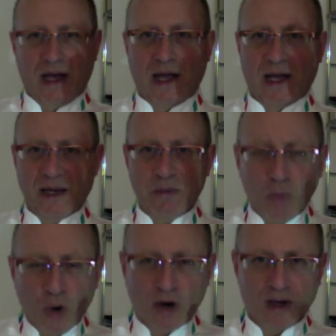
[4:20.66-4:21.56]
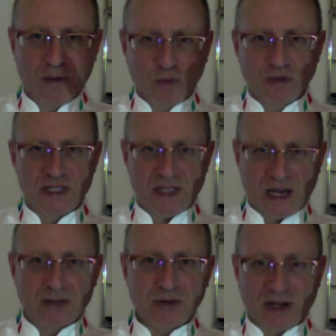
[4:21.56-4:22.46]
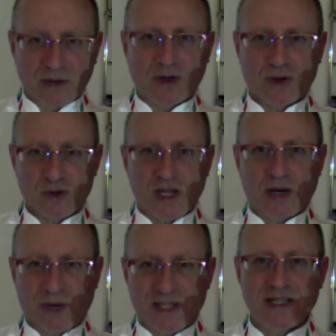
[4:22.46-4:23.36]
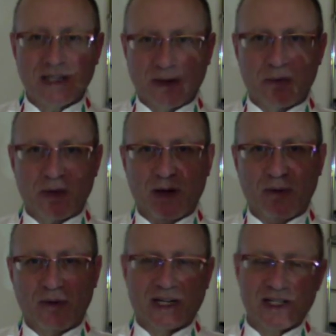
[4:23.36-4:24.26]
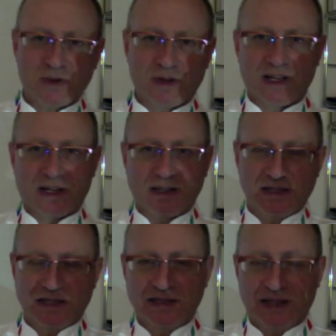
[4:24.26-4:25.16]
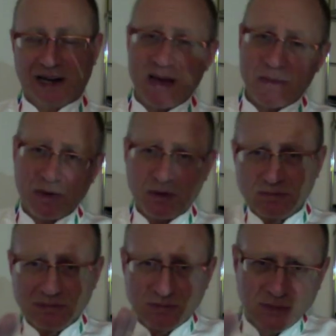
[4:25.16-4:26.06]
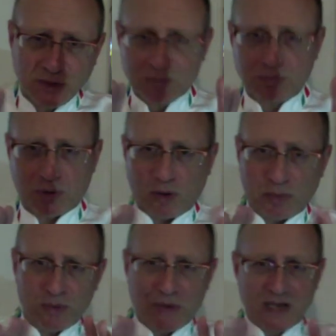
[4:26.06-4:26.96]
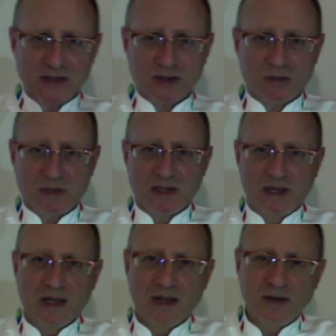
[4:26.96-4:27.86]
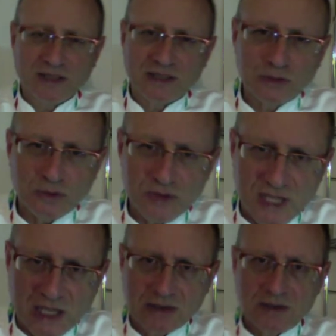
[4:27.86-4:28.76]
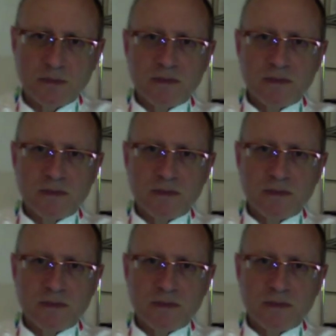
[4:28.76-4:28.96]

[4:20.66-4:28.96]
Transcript: le buone multistrato arrivano a costare quasi come una casseruola di, di rame, non, non, proprio, ma insomma eh, non è tanto distante.